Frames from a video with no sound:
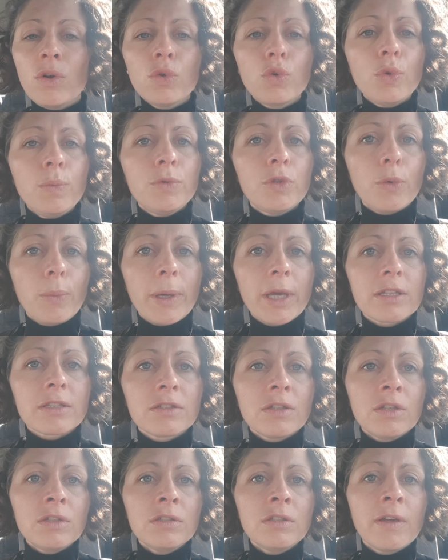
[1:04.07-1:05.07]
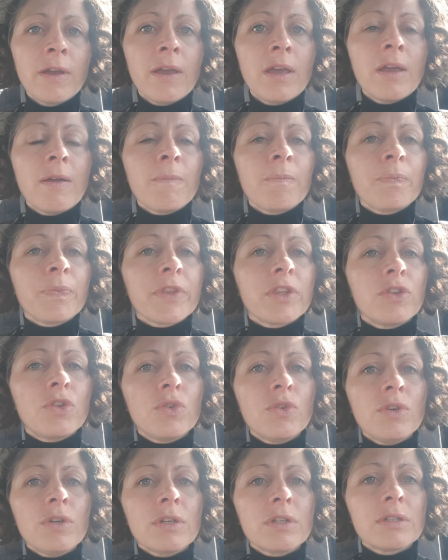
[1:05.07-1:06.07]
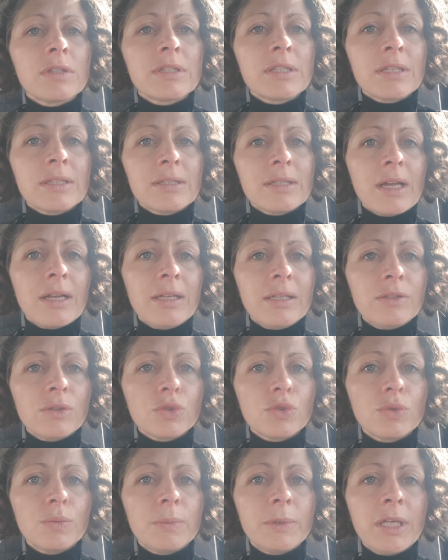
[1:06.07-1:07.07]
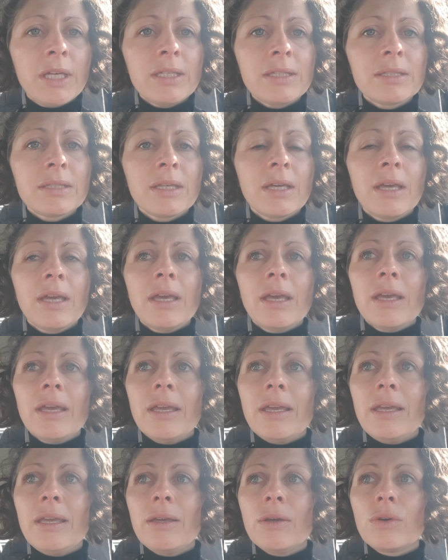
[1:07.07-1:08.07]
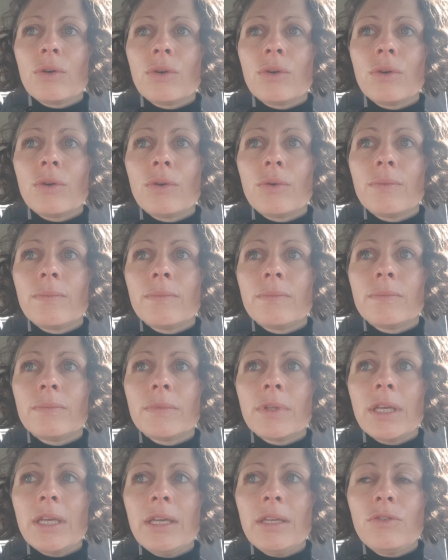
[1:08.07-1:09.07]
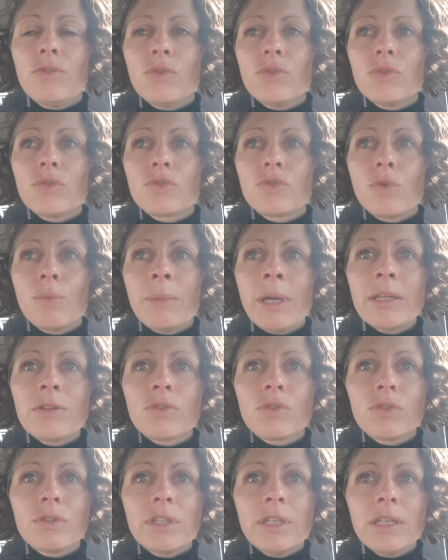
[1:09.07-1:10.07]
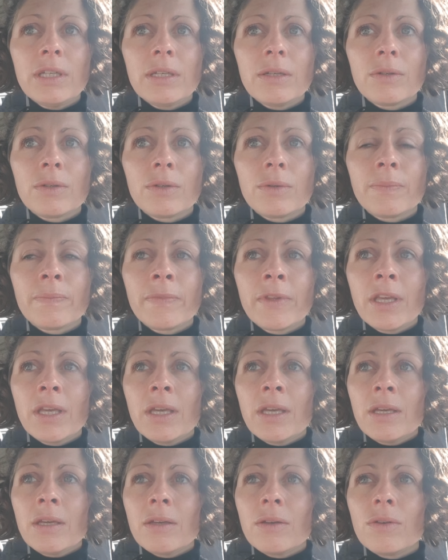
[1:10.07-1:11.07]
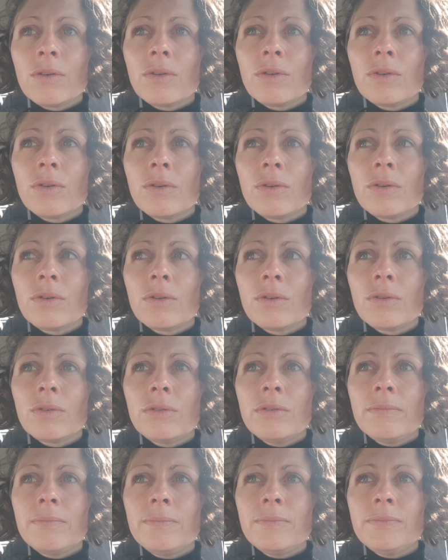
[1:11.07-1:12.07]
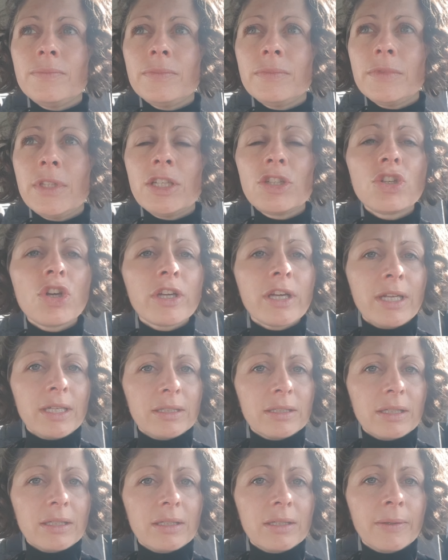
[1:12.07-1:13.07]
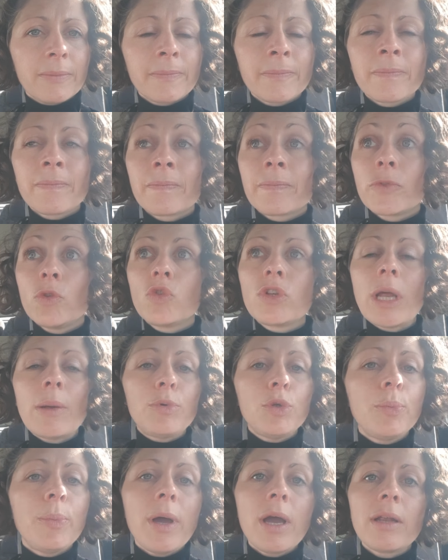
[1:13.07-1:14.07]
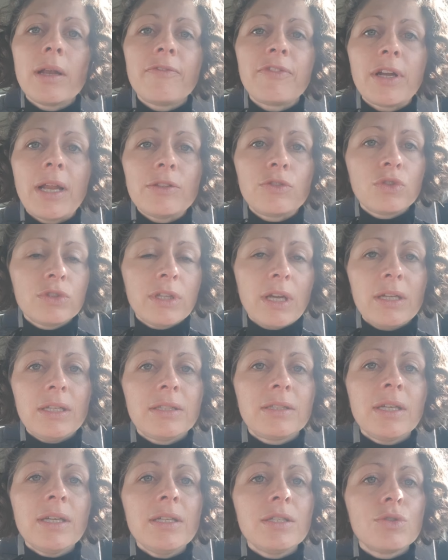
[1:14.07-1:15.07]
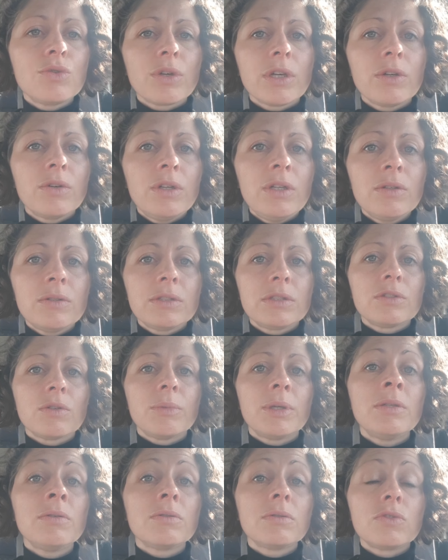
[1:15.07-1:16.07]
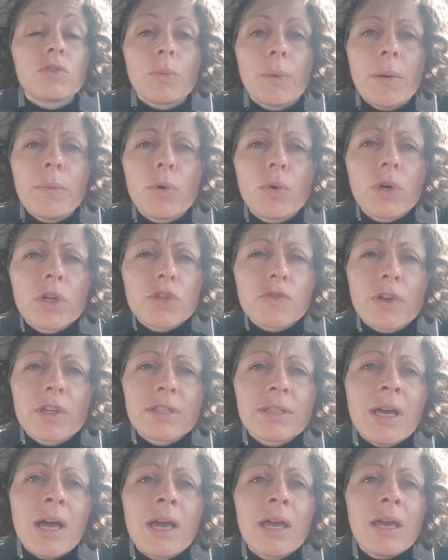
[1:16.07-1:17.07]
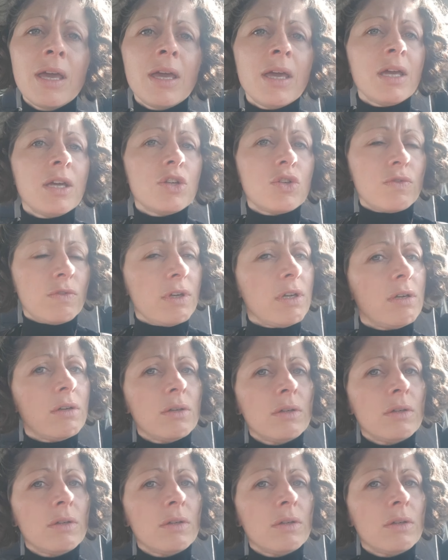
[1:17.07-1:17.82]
groupe de personnes de euh, s'installer dans une pièce et, et de se mettre des, des chocs électriques. Donc la plupart, enfin la totalité, ils ont rigolé en disant ben non, je vois pas pourquoi je ferais ça, je vais,